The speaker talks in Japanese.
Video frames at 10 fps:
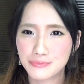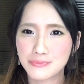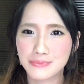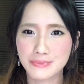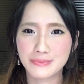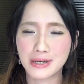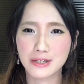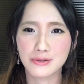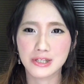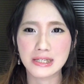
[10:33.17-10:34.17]
うん、
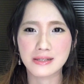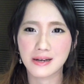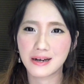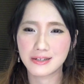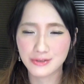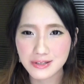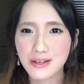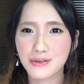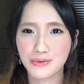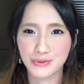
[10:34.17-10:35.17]
毎年使えるっ
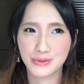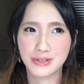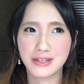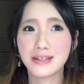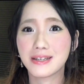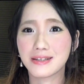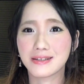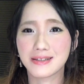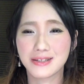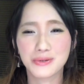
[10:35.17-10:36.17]
ていうい
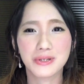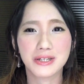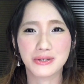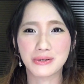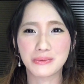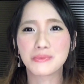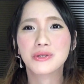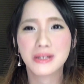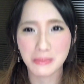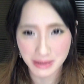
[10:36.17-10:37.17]
い色だと
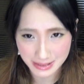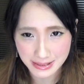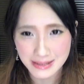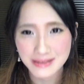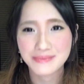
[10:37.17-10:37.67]
思ってます。